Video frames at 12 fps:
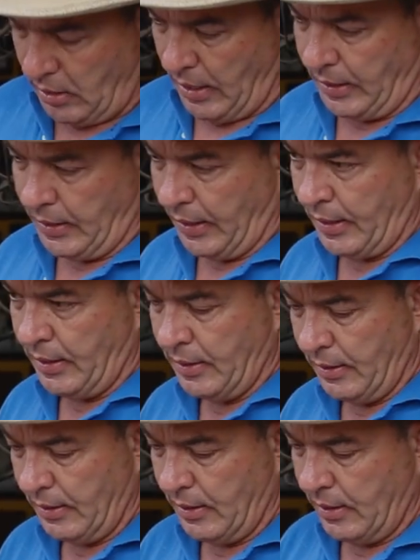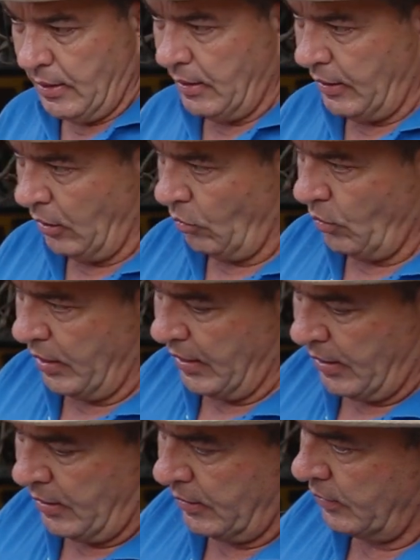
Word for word: Hay que que lo vea